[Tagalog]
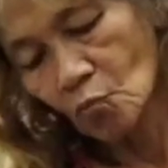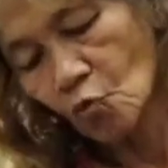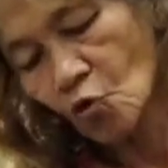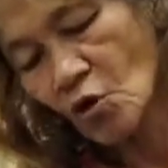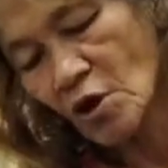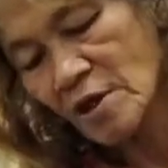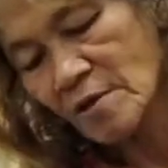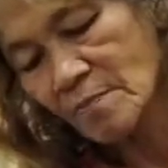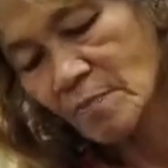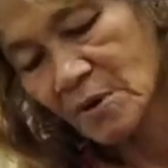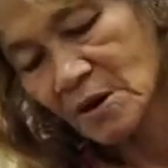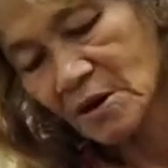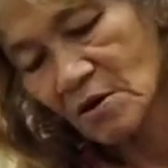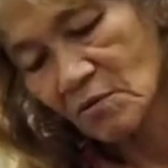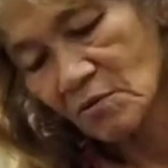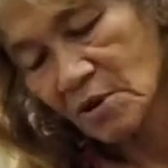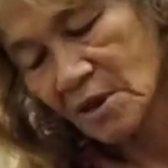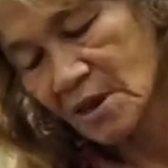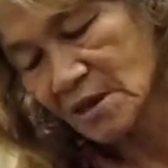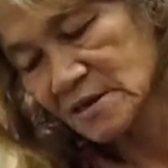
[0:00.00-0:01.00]
Buhay pa
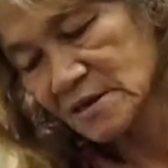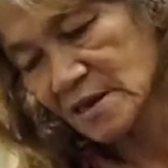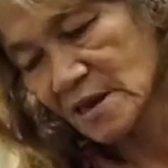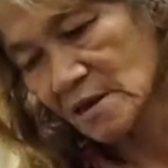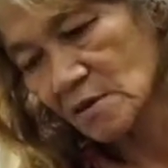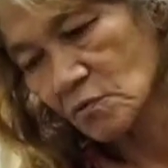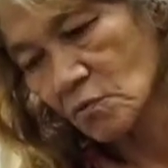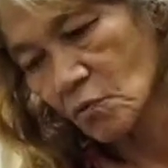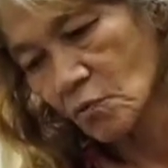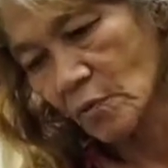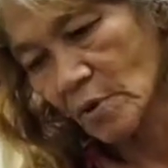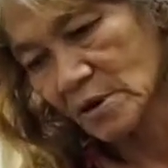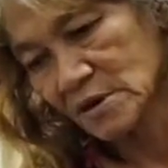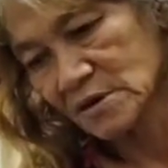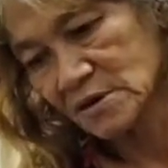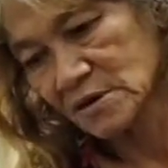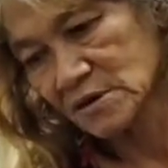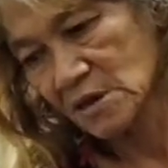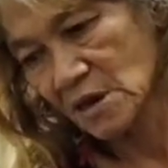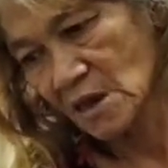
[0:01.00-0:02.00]
daw dyan sa Cuba.
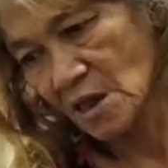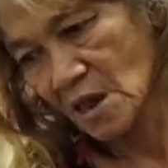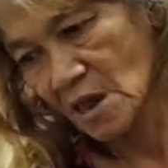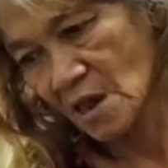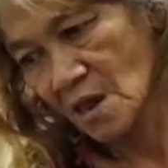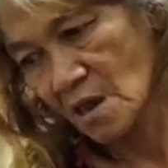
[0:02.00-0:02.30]
Sa...